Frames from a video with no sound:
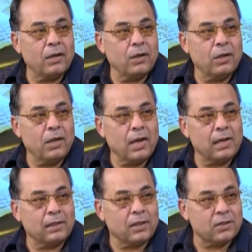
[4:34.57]

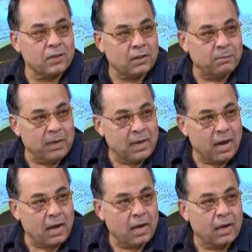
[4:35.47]
يلتصق
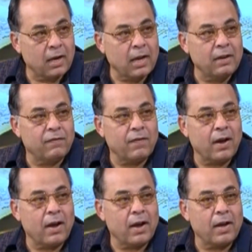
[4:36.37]
بها كيف
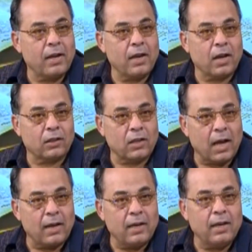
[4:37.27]

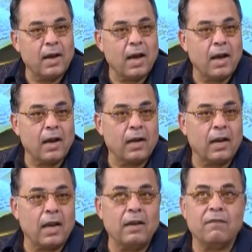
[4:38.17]
يخضع ليها
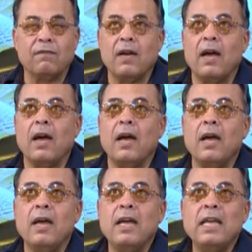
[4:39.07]
كيف
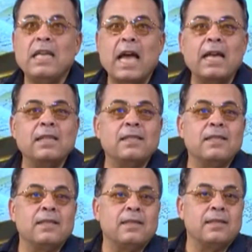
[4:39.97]

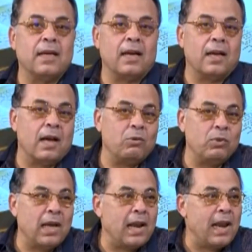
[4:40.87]
يهز أو
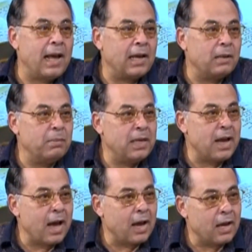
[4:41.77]
يلهج
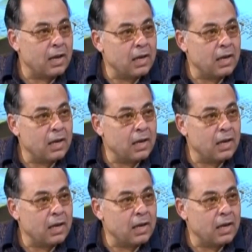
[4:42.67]
بيها